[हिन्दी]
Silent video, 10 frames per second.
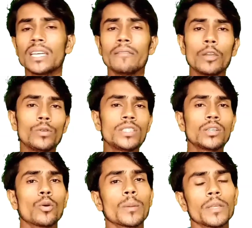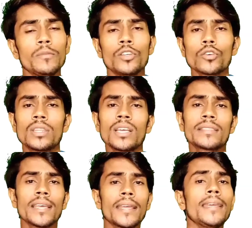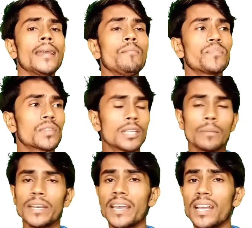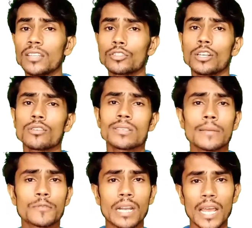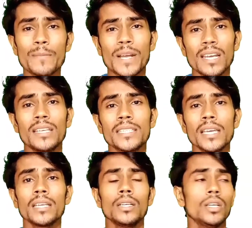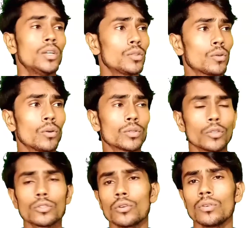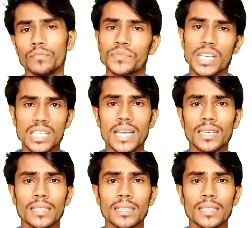करने वाला हूँ इसी टॉपिक पर वीडियो को देखते रहिए चैनल पर नया है तो चैनल को सब्सक्राइब कर लीजिए तो दोस्तों स्टार्ट